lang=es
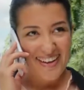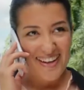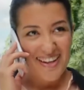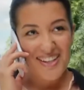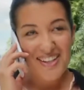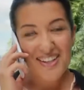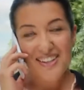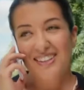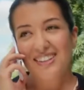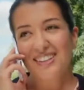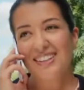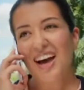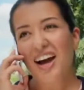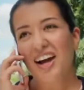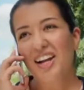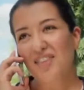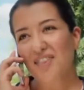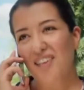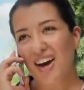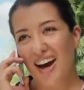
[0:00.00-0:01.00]
Son Gul y
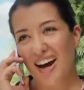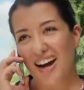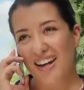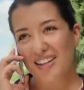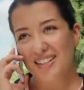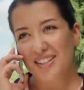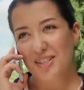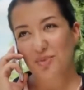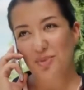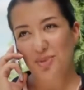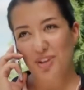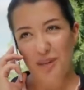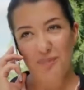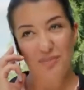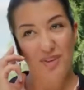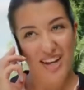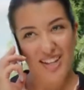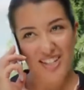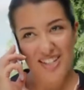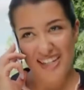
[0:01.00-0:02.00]
Lale vendrán mañana
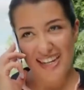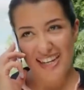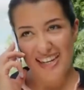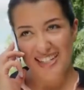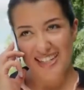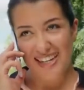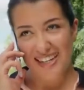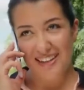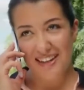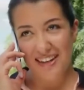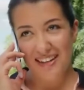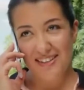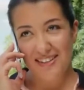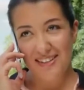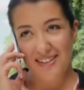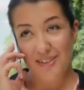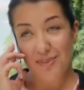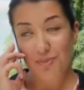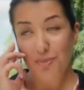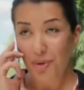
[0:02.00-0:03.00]
temprano a desayunar.
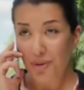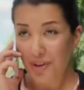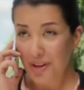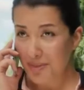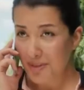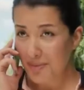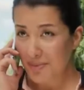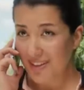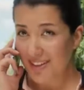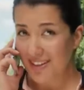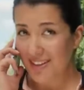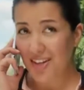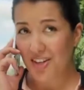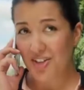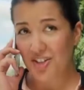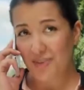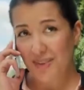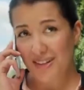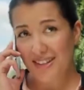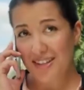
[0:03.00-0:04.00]
Y claro que
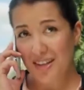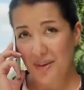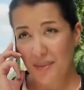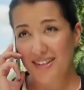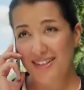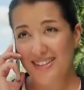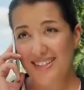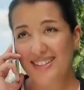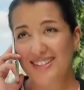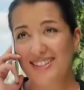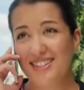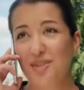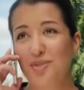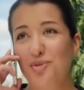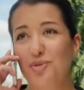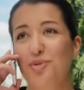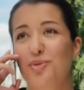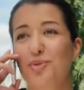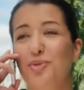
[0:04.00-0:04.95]
pensé que a usted le gustaría saber